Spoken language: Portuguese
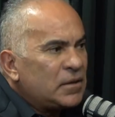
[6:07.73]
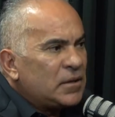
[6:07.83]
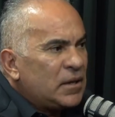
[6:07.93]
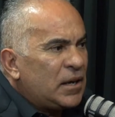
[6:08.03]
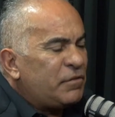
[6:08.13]

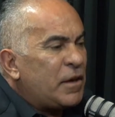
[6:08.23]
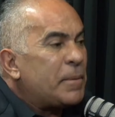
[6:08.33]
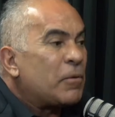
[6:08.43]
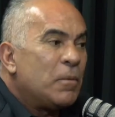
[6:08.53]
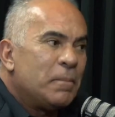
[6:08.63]
É, ele porque... veio
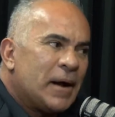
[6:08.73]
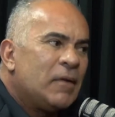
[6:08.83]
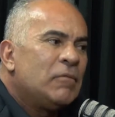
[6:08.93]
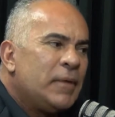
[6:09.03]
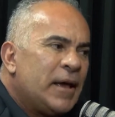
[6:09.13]
para comprar
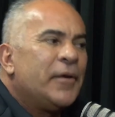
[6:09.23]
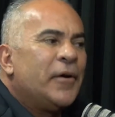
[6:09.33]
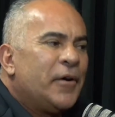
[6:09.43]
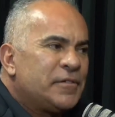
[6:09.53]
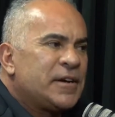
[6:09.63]

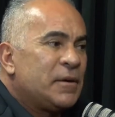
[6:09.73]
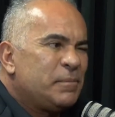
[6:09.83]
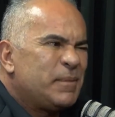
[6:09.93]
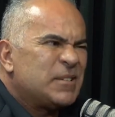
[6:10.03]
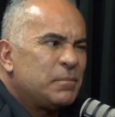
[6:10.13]
169, cara. Eu
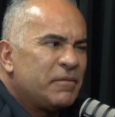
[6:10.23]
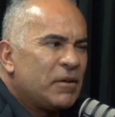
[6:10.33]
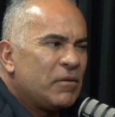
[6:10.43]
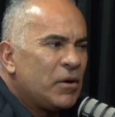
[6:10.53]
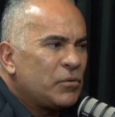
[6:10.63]
passei uma
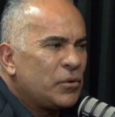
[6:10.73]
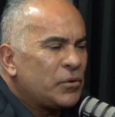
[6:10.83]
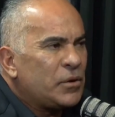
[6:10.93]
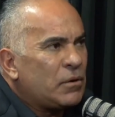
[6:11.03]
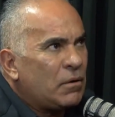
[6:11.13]
vergonha com o dono
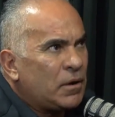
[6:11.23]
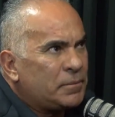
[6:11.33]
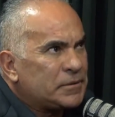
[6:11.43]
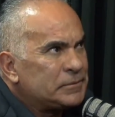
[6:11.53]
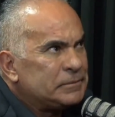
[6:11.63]
do
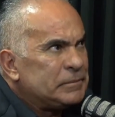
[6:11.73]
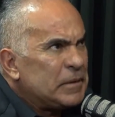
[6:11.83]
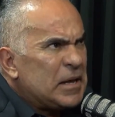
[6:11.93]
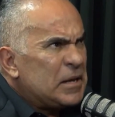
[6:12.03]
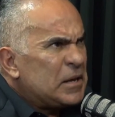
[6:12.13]
helicóptero.
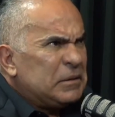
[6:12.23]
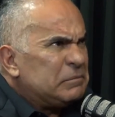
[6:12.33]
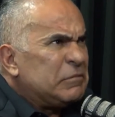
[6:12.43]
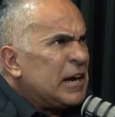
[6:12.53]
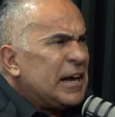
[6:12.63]

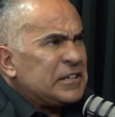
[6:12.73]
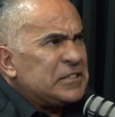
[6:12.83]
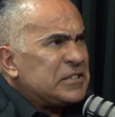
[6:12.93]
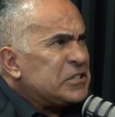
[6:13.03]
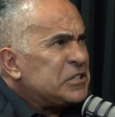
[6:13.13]
Um cara que
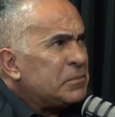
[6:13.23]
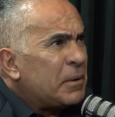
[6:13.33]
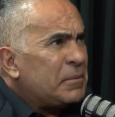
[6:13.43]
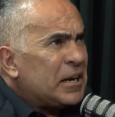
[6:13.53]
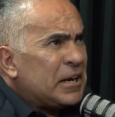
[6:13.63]
disse que tinha uma
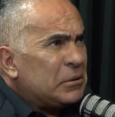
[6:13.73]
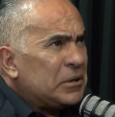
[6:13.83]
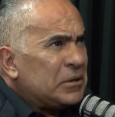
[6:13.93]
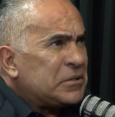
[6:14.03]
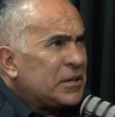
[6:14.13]

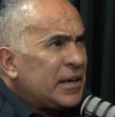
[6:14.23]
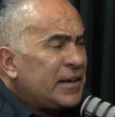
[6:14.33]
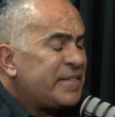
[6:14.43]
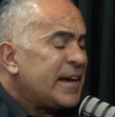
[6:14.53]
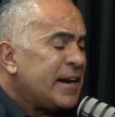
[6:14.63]
mineradora, não sei o quê.
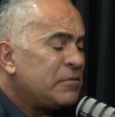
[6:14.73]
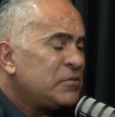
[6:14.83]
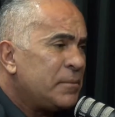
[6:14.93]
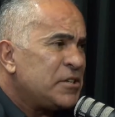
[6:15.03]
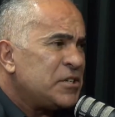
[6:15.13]
Esse cara era um
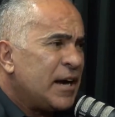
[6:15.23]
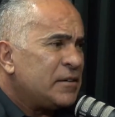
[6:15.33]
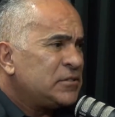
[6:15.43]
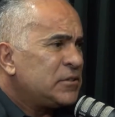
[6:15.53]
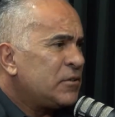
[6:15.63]
intermediário.
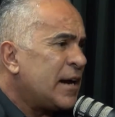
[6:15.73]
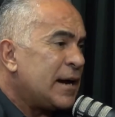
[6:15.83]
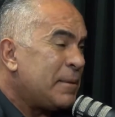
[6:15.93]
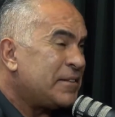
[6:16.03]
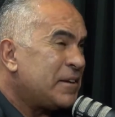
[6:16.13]
Disse que o cara era
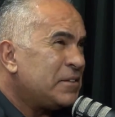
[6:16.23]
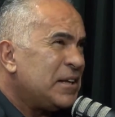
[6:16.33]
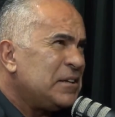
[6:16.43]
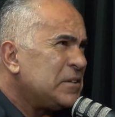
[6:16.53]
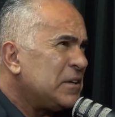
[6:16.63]
patrão dele,
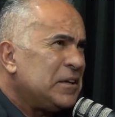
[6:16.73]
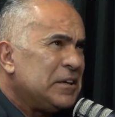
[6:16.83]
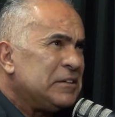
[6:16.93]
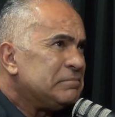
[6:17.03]
não sei o quê.